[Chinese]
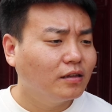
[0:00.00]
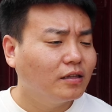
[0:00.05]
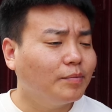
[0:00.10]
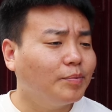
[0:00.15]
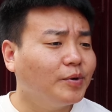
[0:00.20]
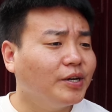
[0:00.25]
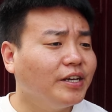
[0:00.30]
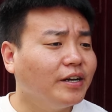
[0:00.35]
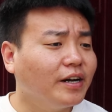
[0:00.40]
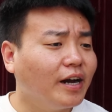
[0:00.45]
那
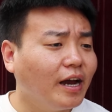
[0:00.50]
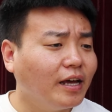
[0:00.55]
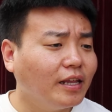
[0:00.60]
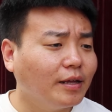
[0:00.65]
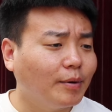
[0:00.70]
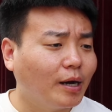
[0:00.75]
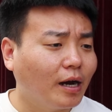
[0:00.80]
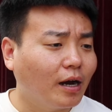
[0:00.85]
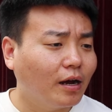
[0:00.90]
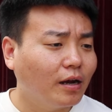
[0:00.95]
不是应该
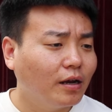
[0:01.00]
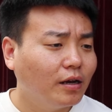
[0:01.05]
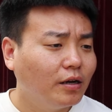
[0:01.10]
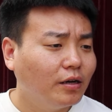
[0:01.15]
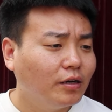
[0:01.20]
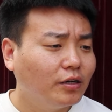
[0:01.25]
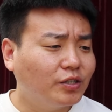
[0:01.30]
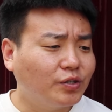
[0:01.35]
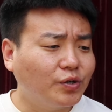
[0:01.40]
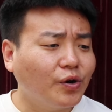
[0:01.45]
的吗？
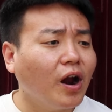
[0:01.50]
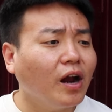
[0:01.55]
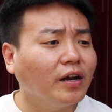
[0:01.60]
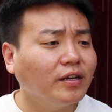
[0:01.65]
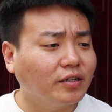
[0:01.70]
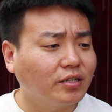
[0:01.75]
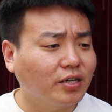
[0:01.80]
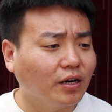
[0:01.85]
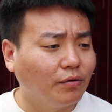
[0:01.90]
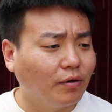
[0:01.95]
谁让
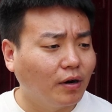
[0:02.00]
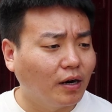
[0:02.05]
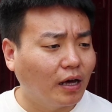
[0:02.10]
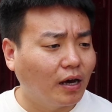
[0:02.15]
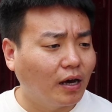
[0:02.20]
你生我